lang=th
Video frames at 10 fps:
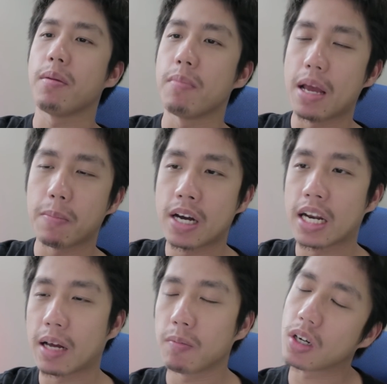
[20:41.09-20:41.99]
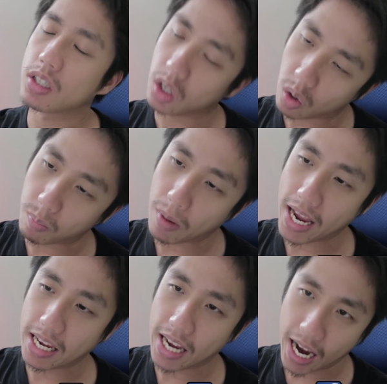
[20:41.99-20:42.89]
เมียเพื่อนนะครับแล้วก็สลบไป
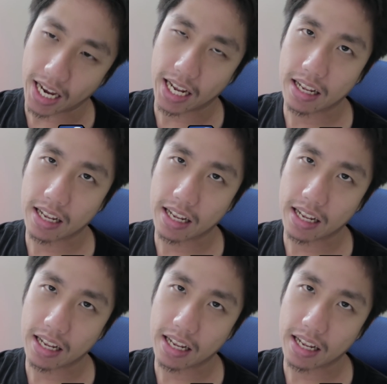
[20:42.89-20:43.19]
เงี้ย